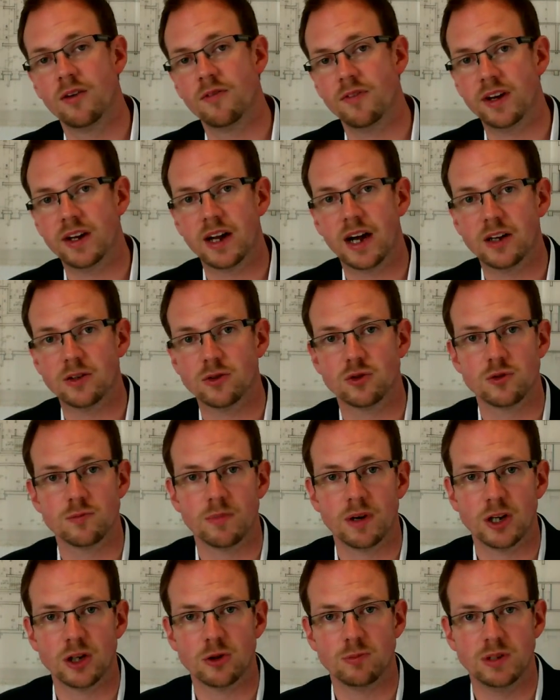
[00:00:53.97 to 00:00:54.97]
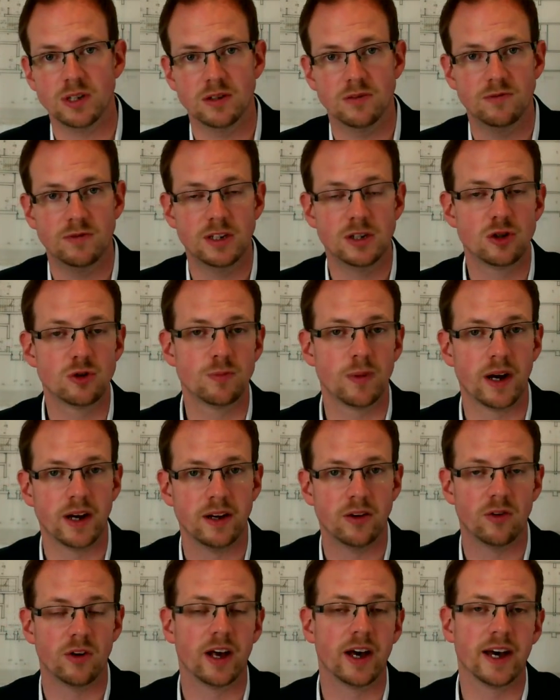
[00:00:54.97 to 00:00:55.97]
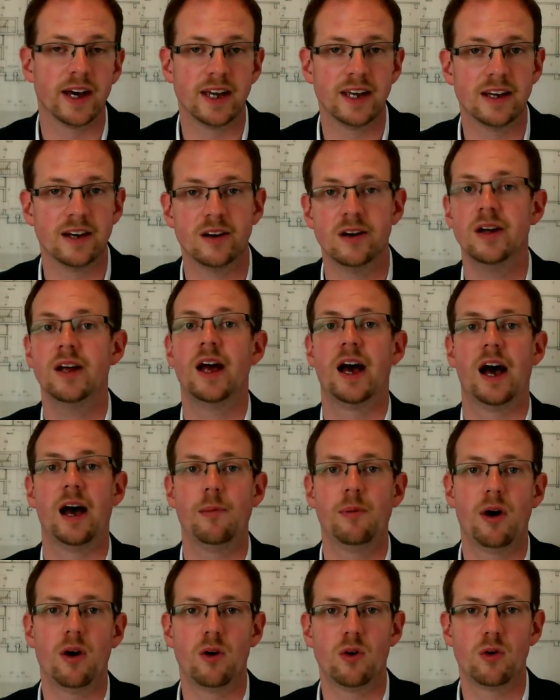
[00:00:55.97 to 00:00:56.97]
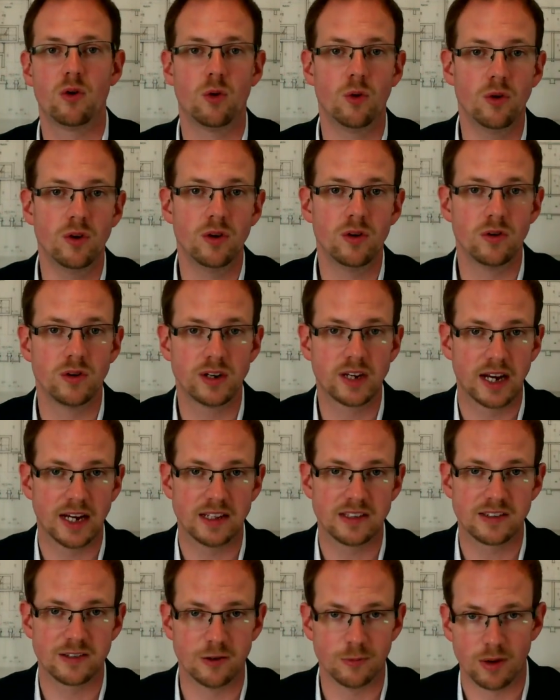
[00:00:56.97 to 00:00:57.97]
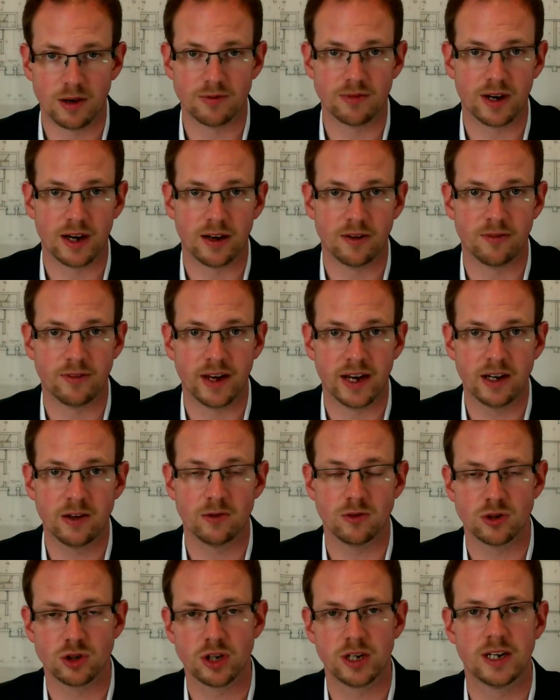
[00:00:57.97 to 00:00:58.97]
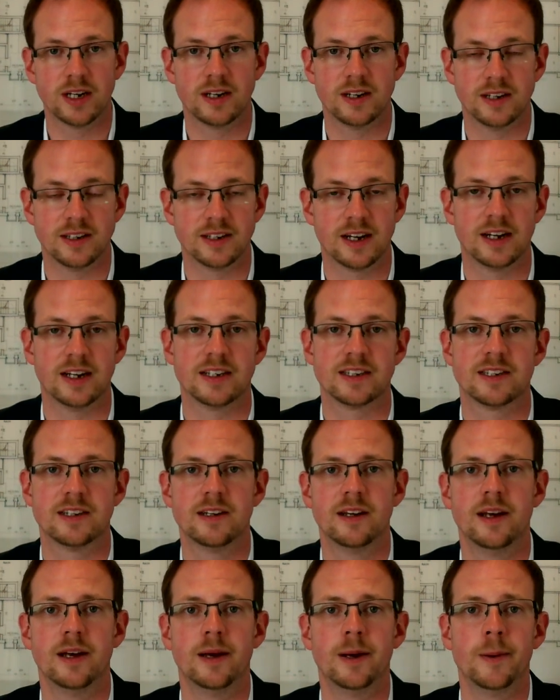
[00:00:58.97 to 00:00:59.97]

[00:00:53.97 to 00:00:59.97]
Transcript: Wenn also zum Beispiel Wildschweine oder Rehe, aber auch Hunde und Katzen überfahren werden und Schäden hinterlassen,